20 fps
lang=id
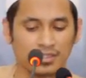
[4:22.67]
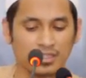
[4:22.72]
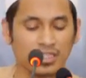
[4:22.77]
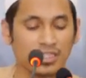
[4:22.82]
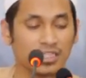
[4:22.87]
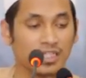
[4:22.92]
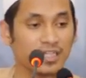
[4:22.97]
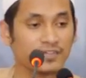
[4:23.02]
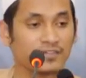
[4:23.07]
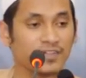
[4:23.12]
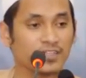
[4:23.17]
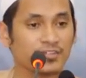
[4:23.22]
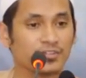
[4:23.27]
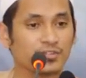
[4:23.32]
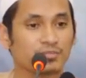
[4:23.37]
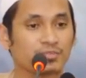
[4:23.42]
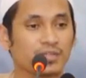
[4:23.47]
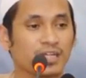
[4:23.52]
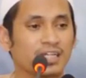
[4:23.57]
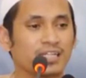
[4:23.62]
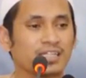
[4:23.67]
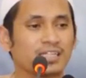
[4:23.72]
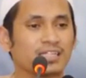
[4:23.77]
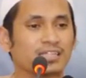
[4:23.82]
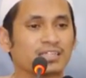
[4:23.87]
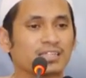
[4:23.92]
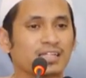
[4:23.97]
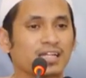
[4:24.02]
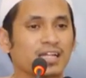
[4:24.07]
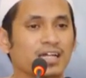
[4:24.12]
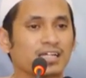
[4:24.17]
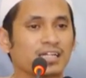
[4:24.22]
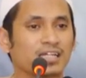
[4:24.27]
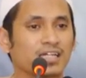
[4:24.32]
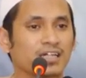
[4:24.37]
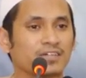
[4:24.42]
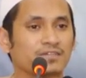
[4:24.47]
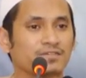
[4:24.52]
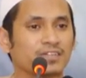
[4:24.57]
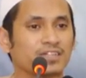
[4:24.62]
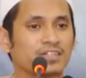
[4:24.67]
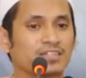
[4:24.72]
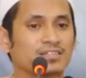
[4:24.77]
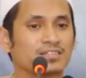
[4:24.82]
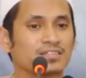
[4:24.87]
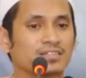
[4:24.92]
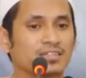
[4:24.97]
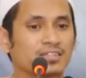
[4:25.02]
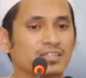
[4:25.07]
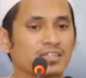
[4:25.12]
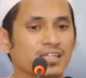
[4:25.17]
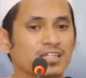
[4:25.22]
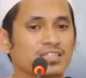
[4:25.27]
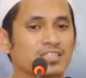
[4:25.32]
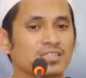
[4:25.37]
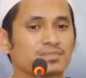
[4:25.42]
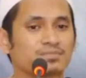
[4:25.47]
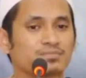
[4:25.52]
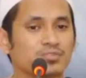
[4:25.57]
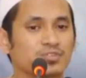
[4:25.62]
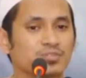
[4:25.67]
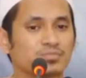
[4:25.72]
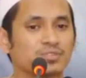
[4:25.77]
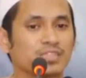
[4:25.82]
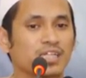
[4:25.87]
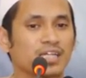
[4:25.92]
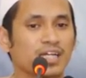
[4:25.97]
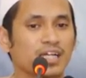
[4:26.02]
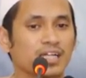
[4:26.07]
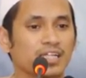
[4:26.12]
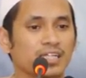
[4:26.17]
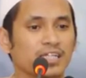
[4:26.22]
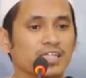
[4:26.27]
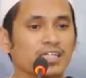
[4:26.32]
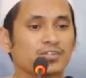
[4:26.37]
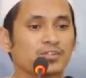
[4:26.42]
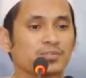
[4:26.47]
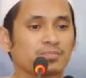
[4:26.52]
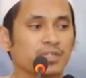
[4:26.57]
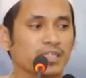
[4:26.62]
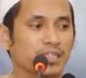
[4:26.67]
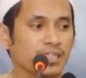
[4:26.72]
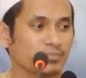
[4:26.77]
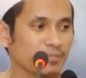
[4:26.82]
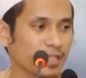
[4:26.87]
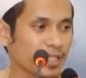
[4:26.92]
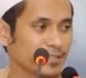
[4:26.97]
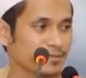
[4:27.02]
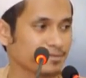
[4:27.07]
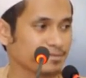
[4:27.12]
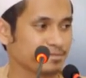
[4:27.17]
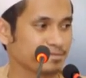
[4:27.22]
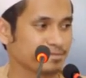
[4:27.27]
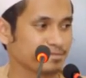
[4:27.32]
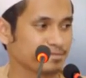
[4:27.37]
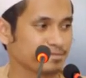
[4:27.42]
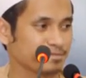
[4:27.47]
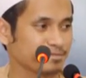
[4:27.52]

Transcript: Kata kafartum kalian telah kafir setelah sebelumnya kalian itu beriman.